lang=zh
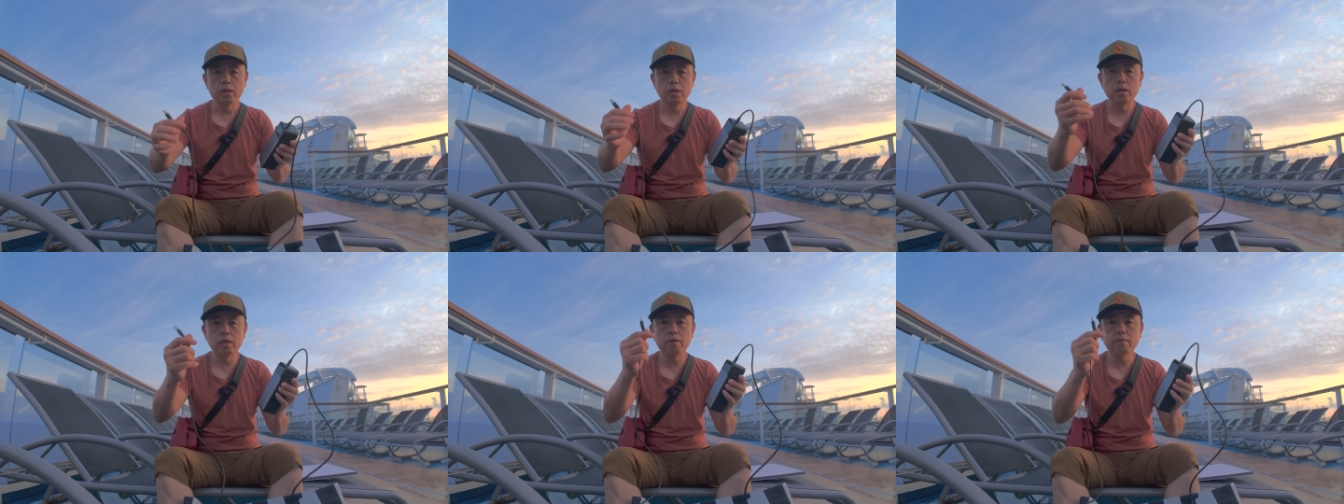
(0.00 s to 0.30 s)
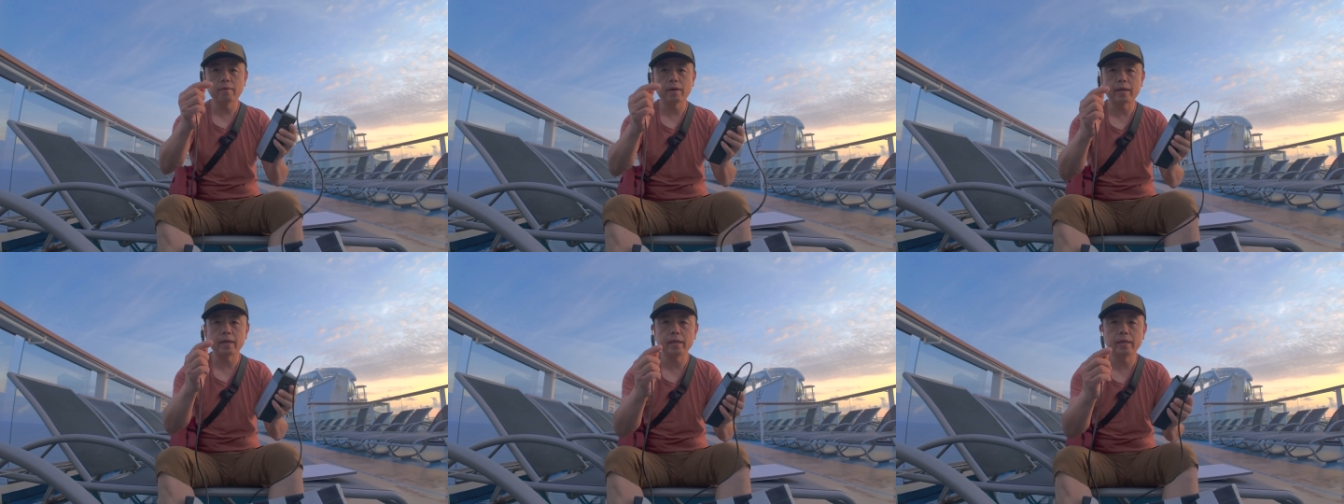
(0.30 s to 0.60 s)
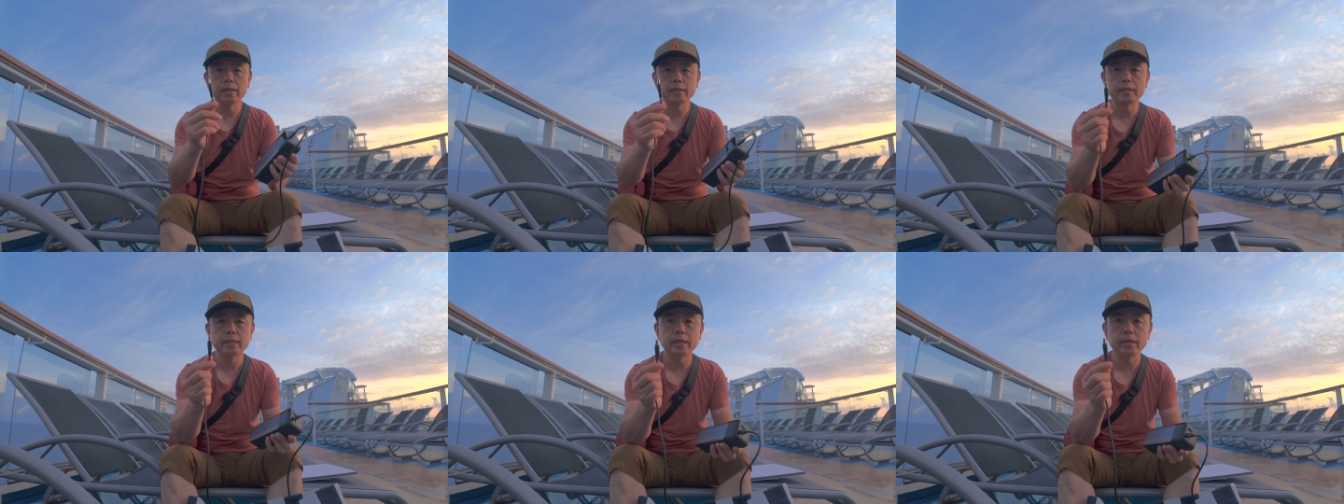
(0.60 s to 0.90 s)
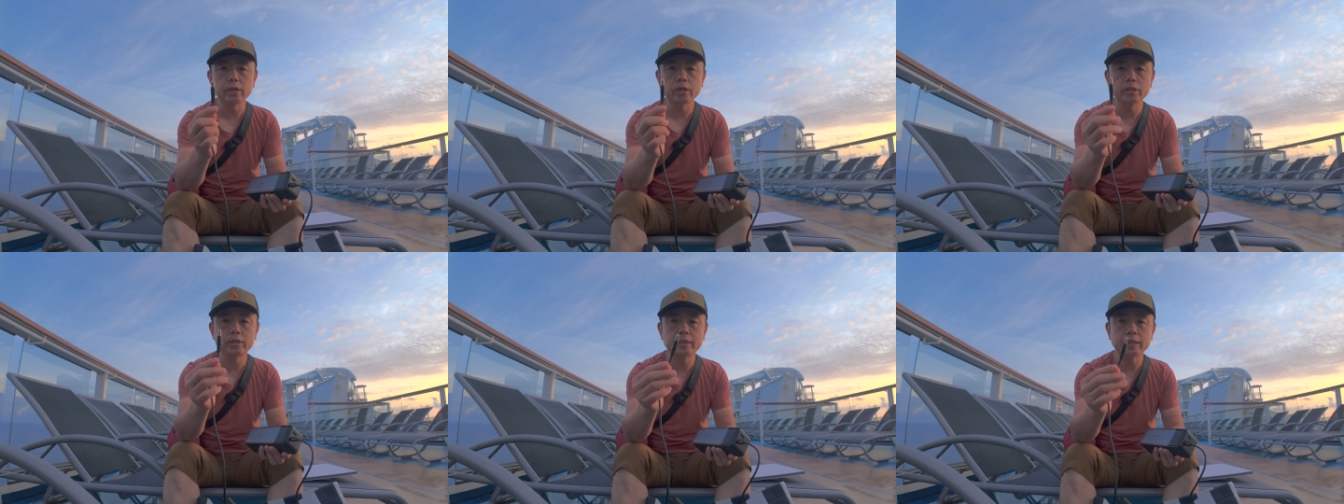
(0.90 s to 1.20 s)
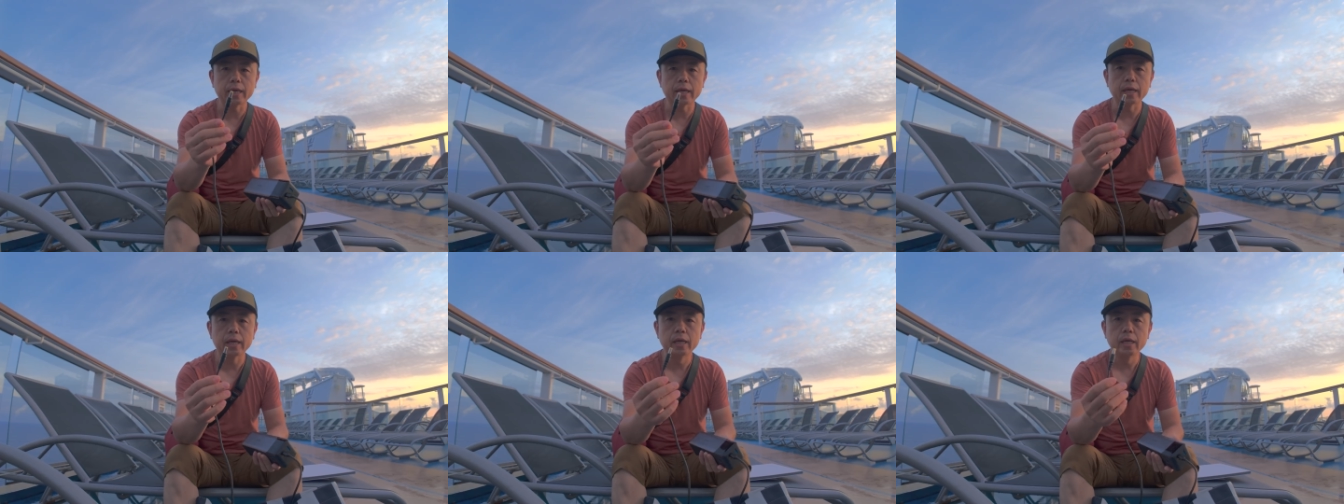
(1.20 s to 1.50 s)
另外一个这根
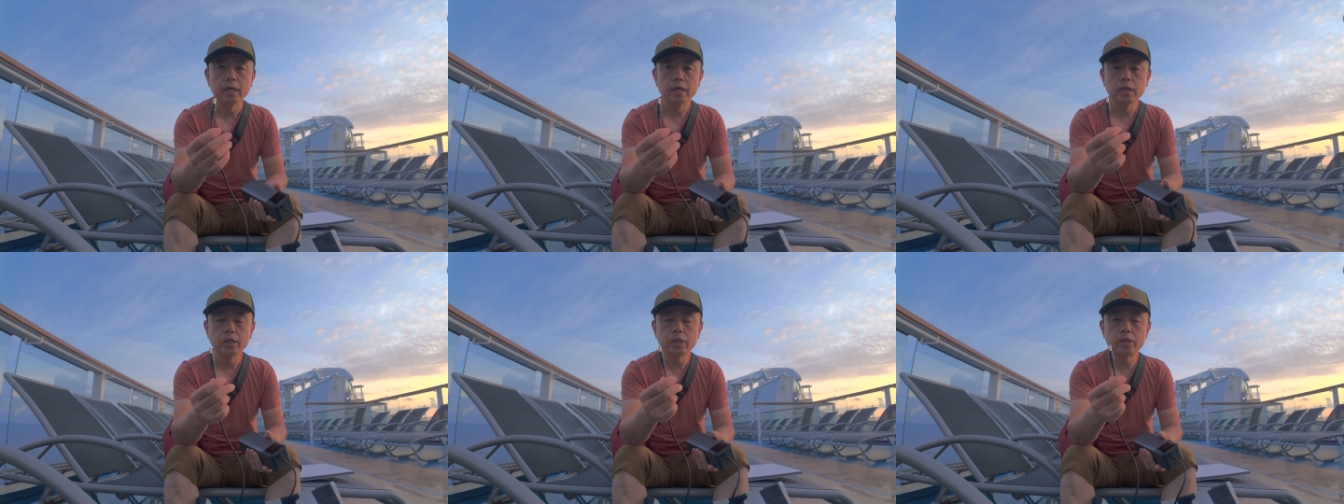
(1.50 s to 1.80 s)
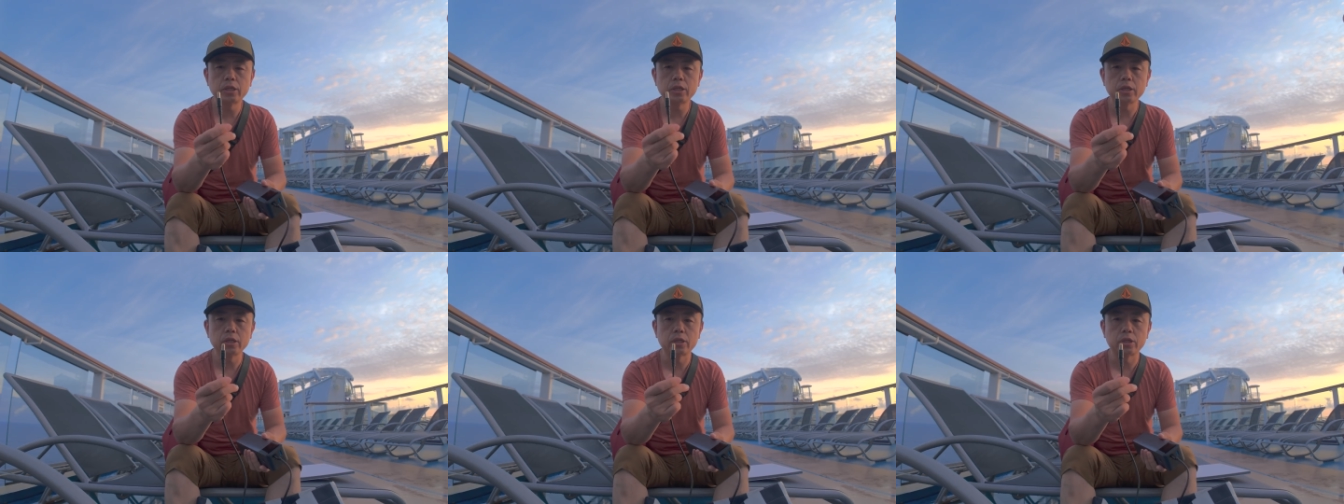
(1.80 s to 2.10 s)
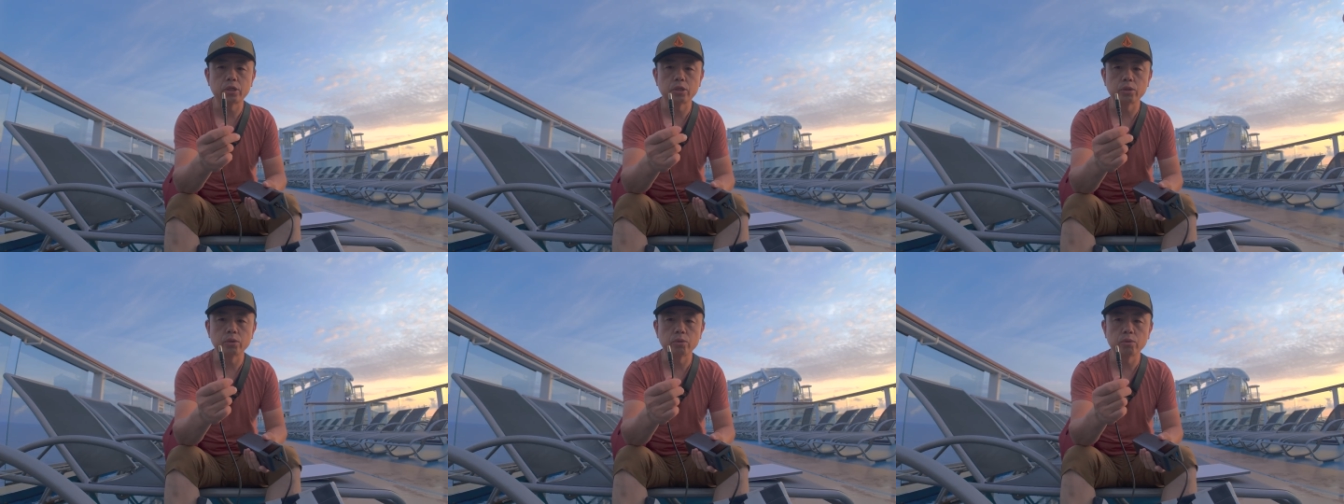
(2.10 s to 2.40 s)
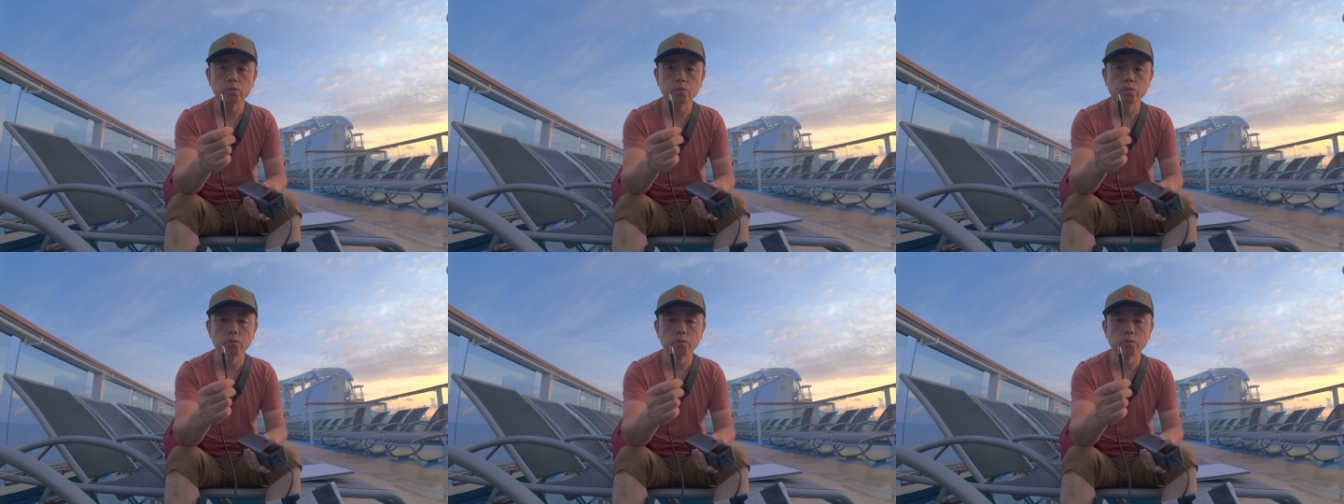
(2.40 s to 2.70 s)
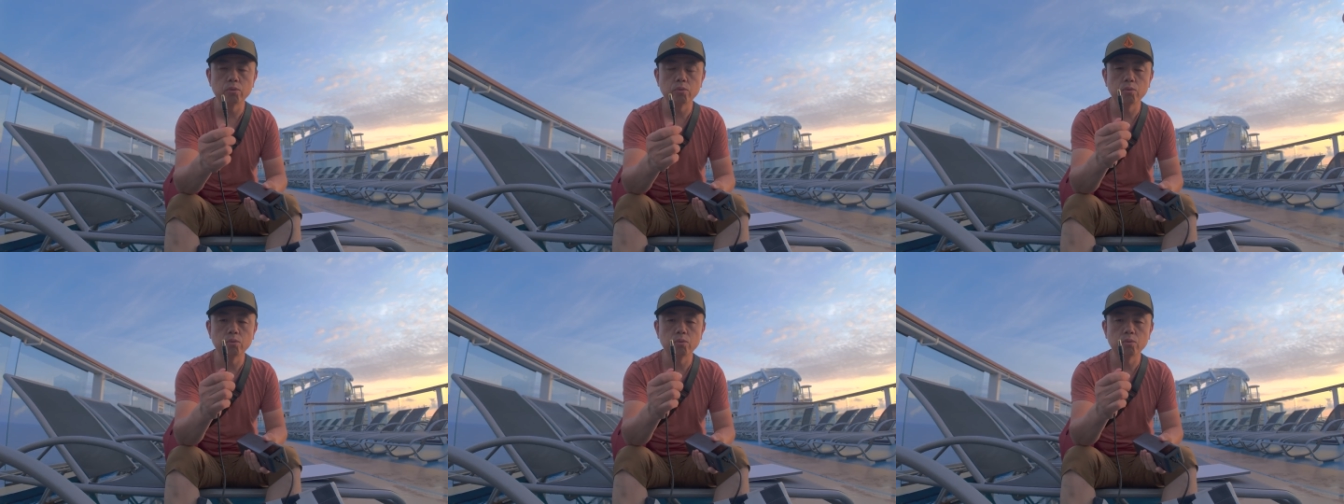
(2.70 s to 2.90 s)
线是使用